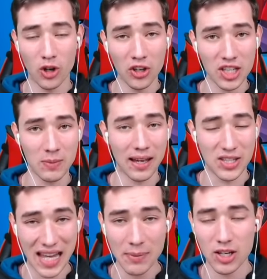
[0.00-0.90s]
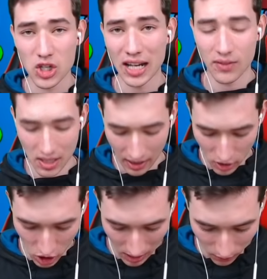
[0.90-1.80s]
ihr könnt nicht mal selber entscheiden, was ihr
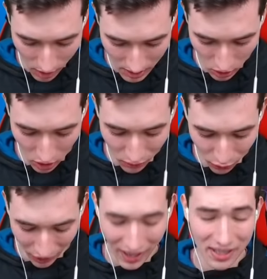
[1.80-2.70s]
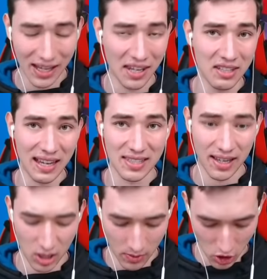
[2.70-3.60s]
reinschreiben wollt. Also ihr könnt frei keine
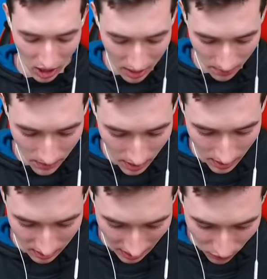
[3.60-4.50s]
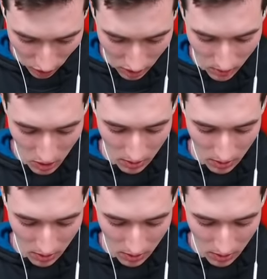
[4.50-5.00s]
Textnachrichten mehr schreiben. Dafür könnt ihr zum